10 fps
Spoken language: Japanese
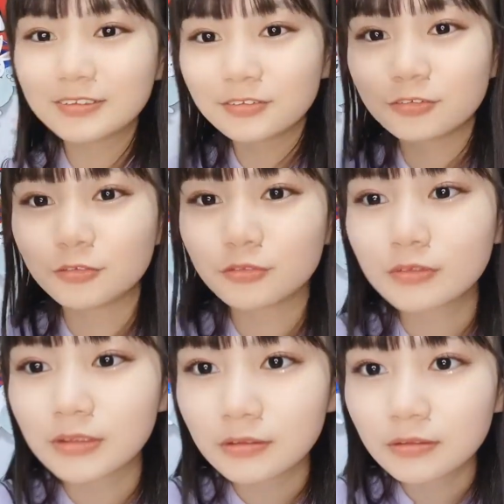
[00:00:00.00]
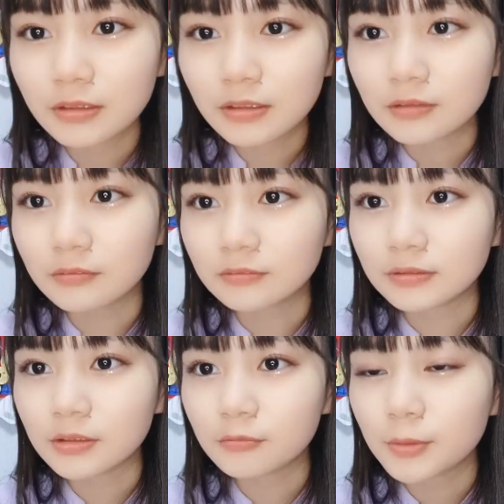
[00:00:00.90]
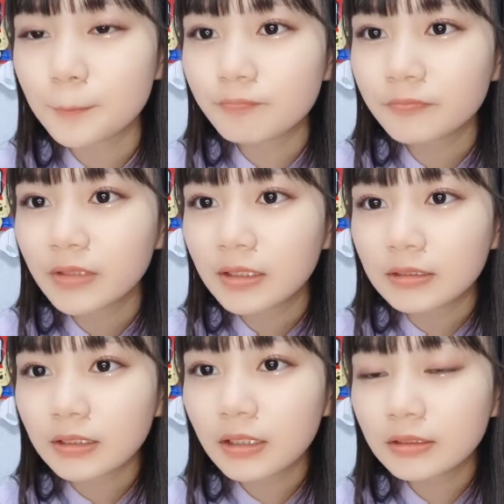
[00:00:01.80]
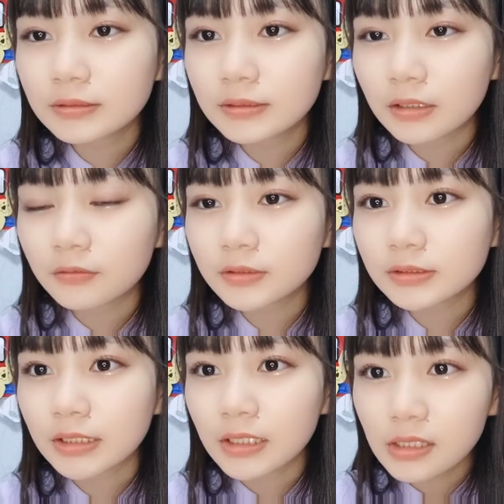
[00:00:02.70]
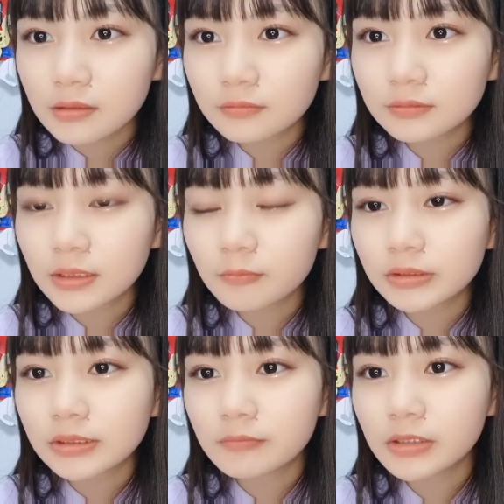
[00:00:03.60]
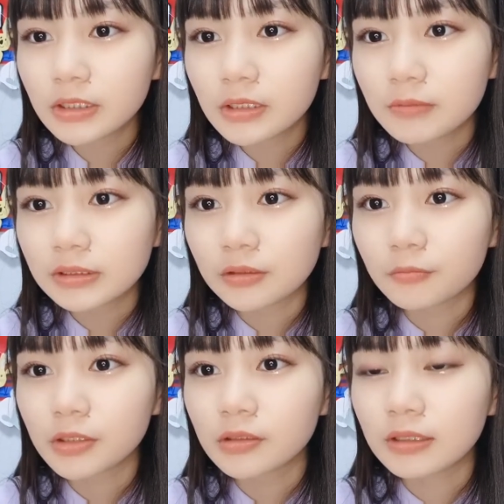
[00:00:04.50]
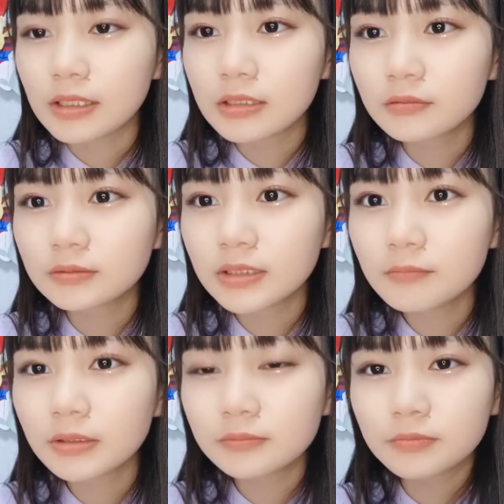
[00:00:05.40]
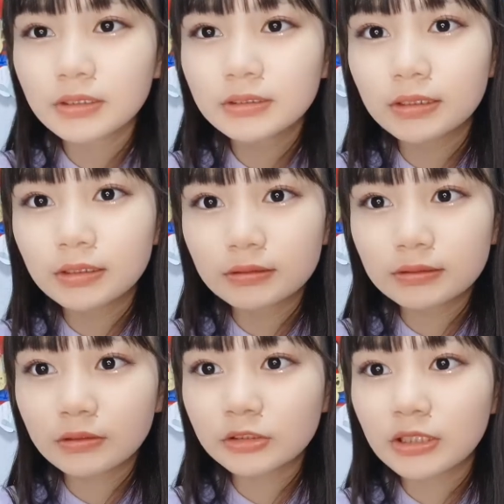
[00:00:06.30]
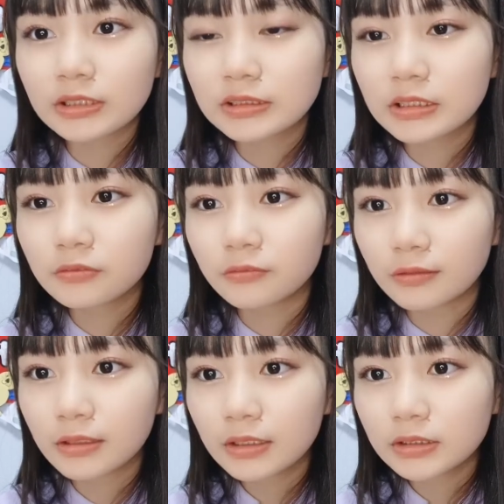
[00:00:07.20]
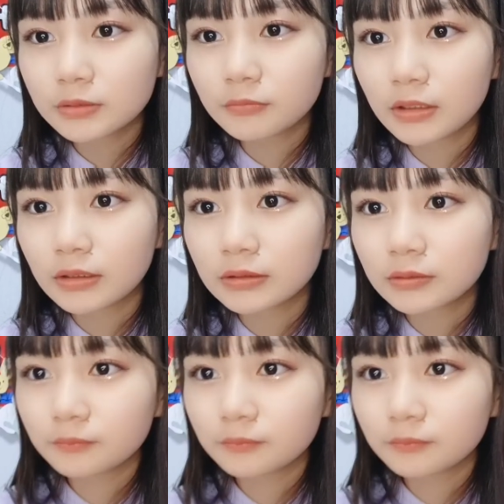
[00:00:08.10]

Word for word: そうありがとうございます高木さん、こずありがとうございます。涙姫さんおめでとう。ありがとうございます。皆さんたくさんお正月ギフトお願いします。